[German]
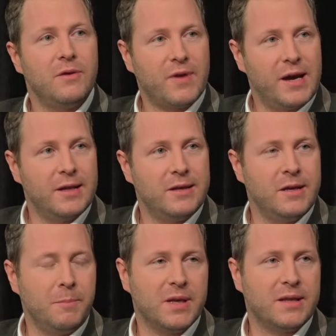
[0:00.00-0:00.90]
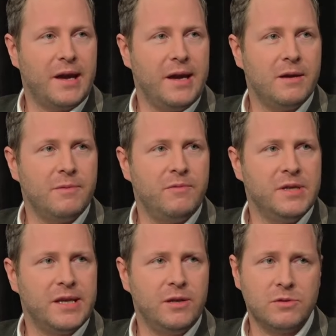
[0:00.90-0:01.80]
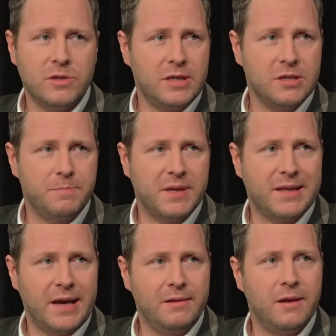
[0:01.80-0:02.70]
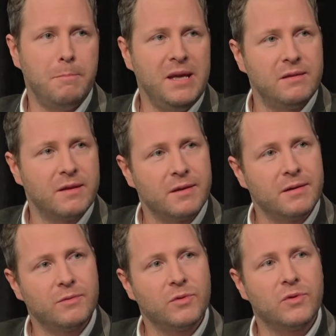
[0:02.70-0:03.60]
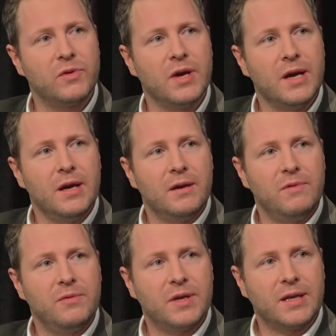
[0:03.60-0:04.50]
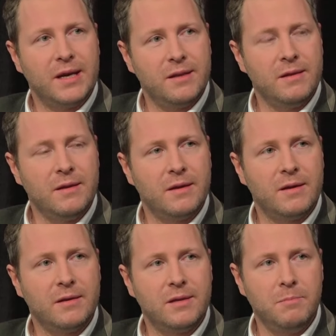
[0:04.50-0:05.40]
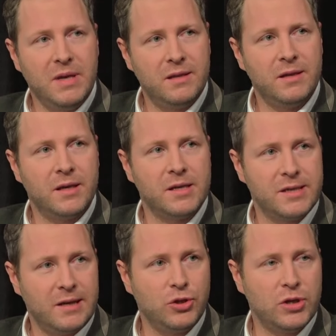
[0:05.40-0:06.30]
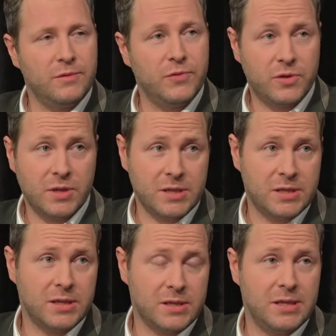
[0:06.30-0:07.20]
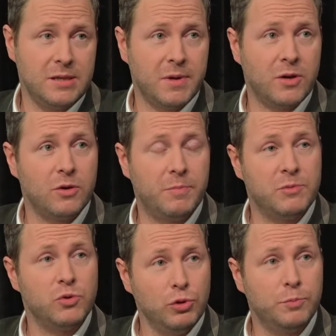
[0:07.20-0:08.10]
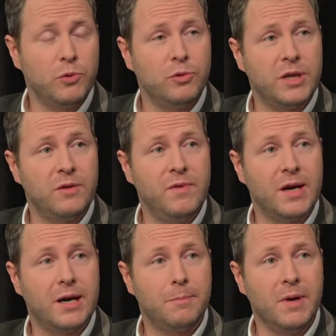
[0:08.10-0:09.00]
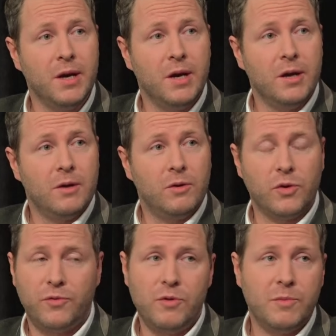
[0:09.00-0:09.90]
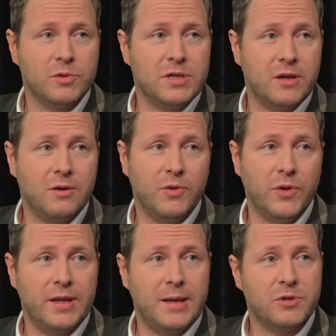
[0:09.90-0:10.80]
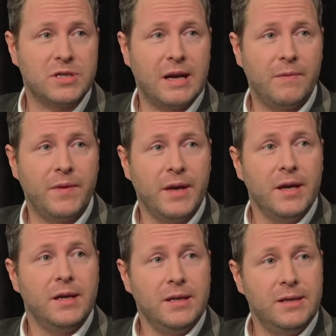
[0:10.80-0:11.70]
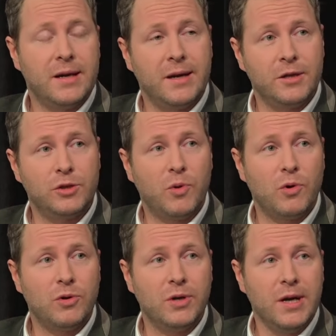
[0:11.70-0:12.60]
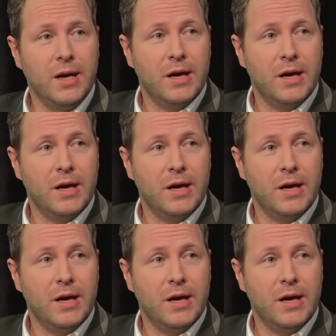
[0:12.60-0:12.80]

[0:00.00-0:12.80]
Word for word: freiheitlichen Partei, aber wir sehen uns als Partei der Mitte und wir vertreten äh, die Mitte der Gesellschaft. Das sieht man auch beim Zuspruch, den wir haben und da fühlen wir uns dann auch von den Demonstranten nicht angesprochen.